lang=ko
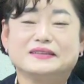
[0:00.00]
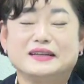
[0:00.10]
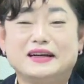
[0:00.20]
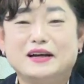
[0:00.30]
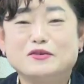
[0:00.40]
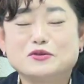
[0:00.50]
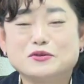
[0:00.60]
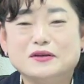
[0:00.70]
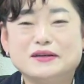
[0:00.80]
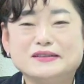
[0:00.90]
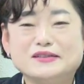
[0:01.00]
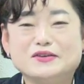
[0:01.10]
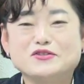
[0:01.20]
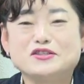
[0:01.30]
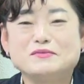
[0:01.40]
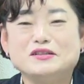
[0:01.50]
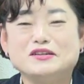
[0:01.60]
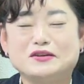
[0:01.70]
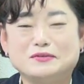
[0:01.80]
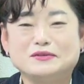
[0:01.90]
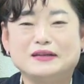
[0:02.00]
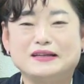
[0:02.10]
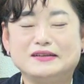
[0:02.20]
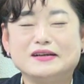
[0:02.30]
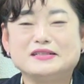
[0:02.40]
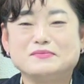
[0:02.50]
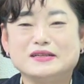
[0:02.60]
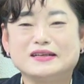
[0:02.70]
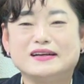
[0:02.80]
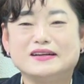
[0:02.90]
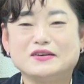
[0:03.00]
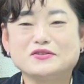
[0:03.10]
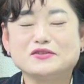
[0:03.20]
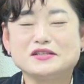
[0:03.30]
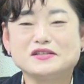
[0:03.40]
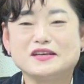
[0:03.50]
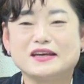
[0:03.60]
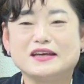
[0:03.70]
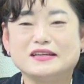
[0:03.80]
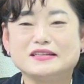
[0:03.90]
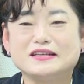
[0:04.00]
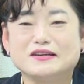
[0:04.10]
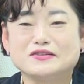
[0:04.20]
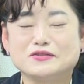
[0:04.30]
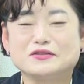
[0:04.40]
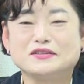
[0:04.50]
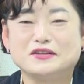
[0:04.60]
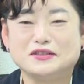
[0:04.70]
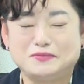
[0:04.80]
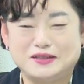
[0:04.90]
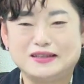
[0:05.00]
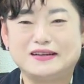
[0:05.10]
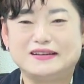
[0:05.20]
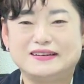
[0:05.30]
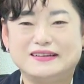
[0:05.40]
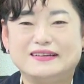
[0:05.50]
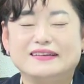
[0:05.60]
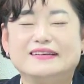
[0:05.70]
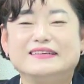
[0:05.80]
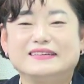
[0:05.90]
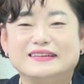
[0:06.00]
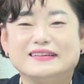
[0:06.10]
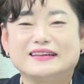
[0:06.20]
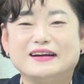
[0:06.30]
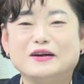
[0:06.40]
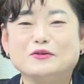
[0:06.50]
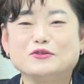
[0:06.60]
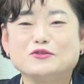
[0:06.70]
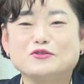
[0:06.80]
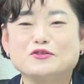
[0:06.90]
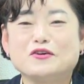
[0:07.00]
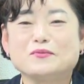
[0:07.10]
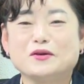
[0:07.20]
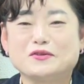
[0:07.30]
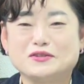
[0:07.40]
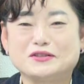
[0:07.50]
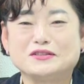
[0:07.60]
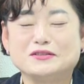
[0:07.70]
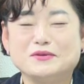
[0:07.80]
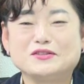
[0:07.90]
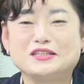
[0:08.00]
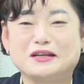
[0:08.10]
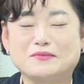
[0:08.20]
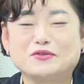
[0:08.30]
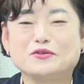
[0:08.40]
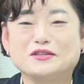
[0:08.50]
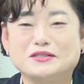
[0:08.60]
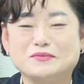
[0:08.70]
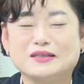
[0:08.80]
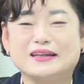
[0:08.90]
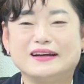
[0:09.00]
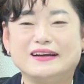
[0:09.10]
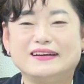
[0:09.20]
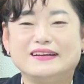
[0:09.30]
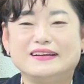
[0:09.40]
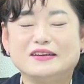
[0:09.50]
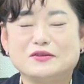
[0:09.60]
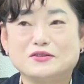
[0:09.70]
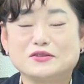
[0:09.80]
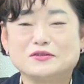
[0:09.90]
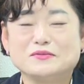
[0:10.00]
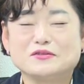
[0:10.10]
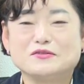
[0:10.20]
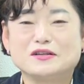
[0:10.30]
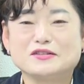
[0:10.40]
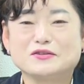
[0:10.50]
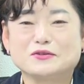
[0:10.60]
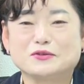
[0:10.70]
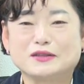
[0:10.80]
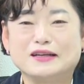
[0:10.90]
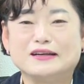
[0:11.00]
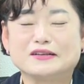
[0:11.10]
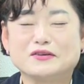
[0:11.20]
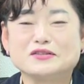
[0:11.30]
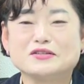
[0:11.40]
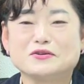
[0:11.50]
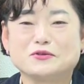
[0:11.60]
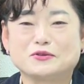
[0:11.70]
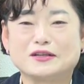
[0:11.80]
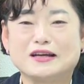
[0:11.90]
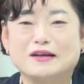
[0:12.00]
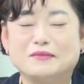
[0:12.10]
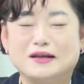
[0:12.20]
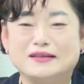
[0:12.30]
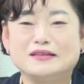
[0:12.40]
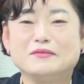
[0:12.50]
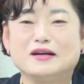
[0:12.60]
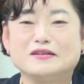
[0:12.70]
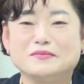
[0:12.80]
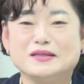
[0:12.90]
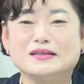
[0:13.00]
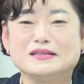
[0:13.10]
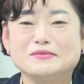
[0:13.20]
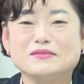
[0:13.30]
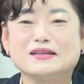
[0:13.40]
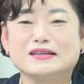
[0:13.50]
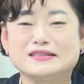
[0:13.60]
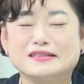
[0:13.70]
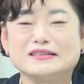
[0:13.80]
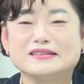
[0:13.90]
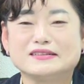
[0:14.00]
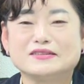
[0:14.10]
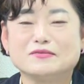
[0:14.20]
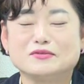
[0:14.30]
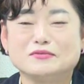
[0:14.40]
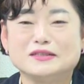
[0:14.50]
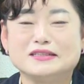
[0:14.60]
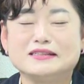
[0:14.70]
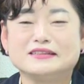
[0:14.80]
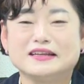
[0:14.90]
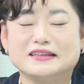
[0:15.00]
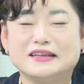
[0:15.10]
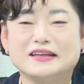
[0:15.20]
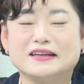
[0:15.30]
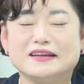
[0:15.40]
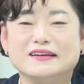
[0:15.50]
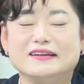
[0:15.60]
사랑하고 존경하는 여주 시민 여러분 안녕하십니까 여주시의회 이상숙 의원입니다. 네, 다가오는 추석 명절을 며칠 앞두고 있습니다. 요즘 국가적으로나 경제적으로나 많이 마음이 심란하신 그런 부분이 있을 텐데